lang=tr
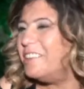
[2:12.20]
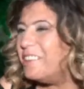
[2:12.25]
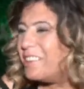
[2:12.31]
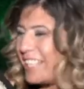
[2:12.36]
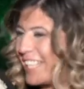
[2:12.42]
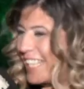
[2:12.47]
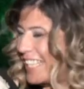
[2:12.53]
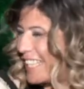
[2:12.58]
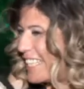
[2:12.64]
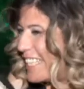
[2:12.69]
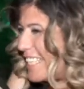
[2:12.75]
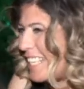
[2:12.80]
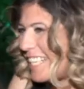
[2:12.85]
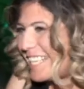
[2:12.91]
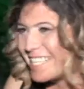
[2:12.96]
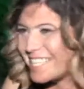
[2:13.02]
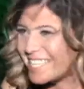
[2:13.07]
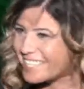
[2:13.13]
Ülkenin
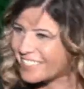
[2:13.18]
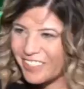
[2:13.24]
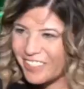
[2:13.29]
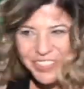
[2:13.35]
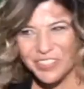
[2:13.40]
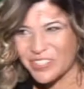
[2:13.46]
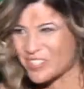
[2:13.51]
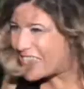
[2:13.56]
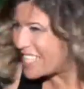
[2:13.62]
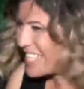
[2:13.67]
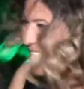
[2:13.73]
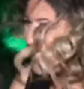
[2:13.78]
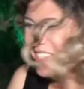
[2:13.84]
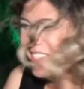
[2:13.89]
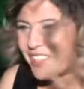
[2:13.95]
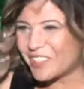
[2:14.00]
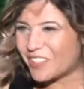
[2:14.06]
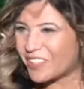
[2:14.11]
neresinde
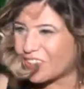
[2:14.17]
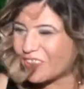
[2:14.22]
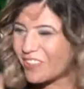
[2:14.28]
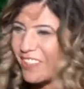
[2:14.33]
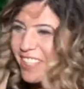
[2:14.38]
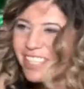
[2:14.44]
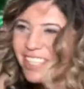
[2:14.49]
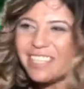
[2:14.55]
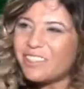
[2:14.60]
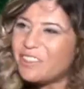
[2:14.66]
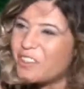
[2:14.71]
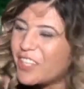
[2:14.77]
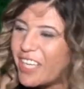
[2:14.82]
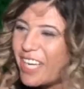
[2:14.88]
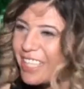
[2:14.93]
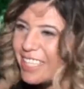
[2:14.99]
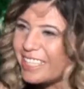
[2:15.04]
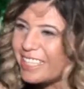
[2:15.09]
olursanız olun ya da
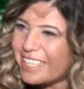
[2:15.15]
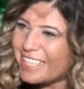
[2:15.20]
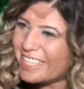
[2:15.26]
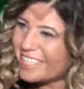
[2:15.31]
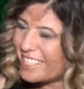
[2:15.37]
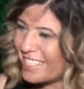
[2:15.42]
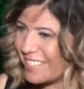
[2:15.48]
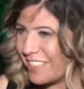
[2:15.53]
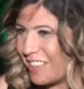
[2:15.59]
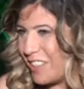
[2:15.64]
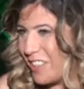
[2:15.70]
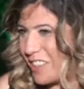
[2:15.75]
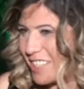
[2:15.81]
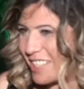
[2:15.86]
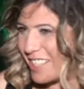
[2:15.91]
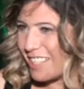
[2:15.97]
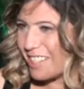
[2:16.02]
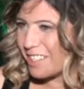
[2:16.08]
dünyanın neresinde
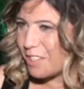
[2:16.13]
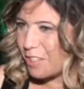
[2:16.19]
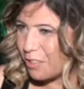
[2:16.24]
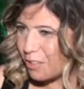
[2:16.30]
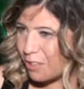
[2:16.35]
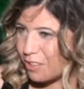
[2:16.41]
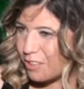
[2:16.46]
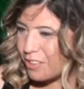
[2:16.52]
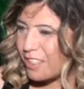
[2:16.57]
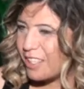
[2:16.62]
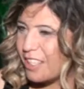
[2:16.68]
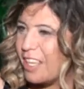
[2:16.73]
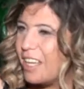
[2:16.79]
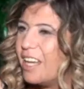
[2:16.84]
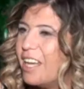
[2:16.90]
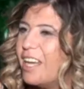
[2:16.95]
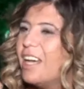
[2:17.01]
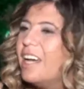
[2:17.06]
olursanız olun.
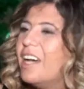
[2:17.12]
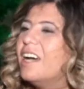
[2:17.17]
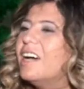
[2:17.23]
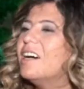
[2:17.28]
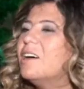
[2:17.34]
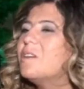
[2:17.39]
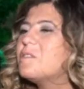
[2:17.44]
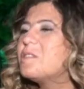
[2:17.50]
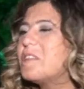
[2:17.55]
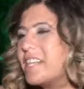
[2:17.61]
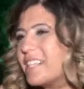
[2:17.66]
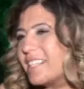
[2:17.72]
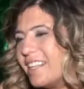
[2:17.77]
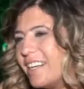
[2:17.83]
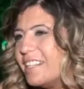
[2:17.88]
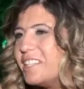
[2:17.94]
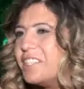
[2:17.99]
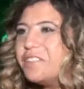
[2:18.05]
E,
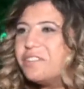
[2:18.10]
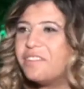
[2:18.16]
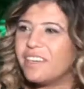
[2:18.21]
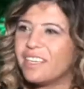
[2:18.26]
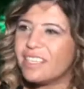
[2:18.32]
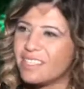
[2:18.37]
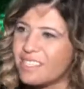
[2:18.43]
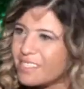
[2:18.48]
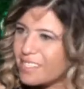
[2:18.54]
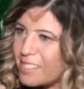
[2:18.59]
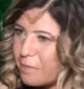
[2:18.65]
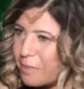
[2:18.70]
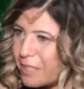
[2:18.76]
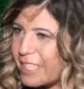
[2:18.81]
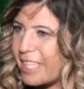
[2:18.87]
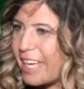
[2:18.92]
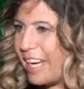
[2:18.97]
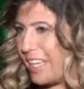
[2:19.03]
uzaktan şifa
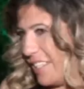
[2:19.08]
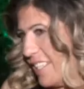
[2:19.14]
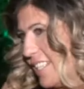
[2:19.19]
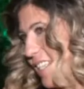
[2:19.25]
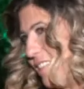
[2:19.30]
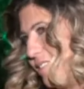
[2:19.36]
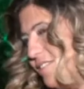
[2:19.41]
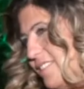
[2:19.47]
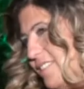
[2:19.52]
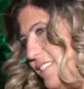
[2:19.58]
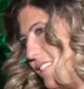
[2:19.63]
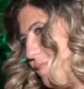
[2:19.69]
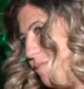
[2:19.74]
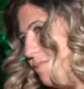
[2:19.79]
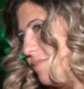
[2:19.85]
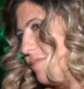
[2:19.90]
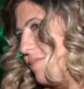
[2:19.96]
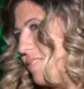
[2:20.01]
sistemi gerçek
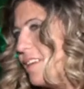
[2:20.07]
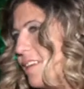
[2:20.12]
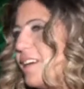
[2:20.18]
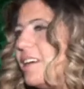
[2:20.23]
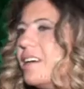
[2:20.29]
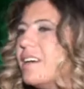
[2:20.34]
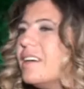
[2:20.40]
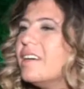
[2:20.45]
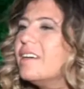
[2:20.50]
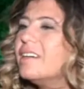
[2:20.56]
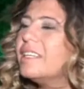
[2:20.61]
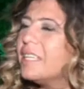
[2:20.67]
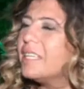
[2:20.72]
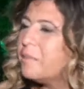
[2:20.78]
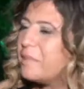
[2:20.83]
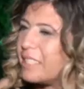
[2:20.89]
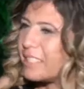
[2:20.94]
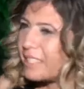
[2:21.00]
efendim.
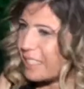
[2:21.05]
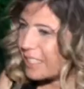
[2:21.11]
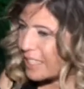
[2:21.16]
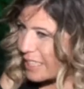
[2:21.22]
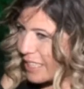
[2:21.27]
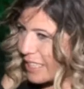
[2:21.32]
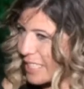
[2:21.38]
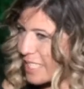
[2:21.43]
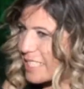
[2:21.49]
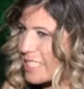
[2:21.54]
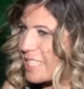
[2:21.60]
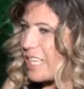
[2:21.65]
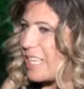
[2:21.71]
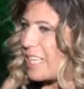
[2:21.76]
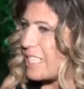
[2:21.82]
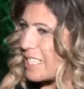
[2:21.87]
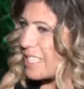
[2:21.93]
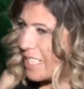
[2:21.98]
20 e, dakikalık
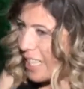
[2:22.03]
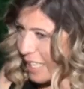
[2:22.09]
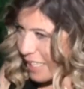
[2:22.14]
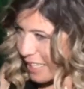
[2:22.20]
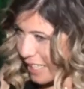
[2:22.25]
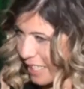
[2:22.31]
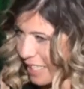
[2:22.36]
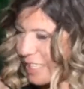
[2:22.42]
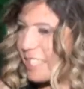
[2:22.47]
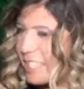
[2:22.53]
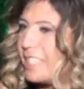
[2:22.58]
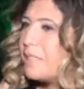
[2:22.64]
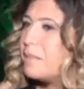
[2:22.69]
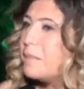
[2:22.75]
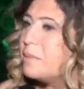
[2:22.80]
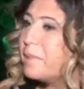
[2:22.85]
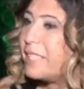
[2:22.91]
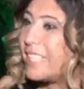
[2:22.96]
seanslarla,
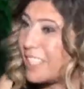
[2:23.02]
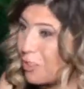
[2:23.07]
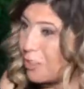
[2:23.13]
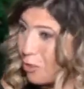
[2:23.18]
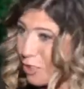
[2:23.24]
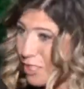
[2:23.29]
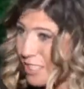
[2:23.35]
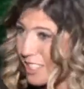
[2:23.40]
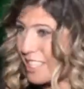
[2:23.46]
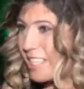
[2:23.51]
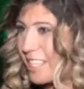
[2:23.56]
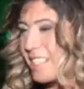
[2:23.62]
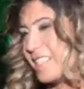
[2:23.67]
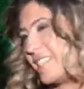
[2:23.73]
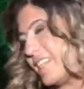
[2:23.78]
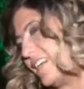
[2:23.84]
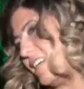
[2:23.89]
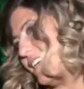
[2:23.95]
21 günlük
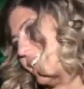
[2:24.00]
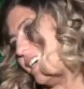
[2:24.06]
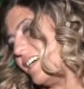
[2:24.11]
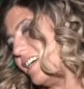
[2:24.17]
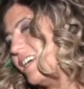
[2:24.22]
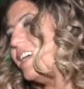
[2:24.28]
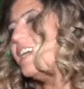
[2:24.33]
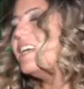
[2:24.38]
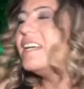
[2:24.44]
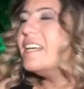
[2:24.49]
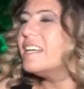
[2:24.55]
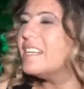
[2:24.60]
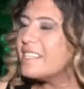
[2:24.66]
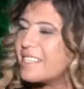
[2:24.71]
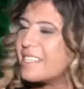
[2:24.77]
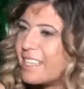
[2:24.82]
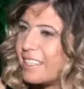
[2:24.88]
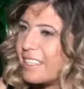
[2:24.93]
seanslarla
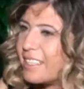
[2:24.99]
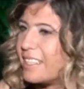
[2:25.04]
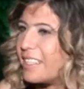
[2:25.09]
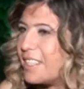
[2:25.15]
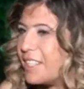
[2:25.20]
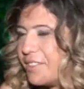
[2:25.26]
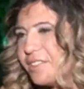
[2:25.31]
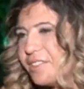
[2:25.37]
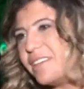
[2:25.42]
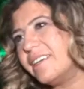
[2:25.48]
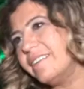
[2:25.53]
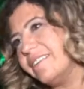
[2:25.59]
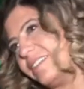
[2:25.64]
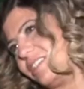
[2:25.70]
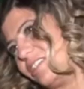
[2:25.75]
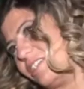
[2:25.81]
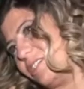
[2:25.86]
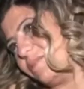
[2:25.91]
insanlara şifa
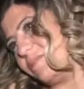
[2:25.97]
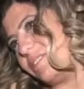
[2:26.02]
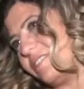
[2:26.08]
veriyorum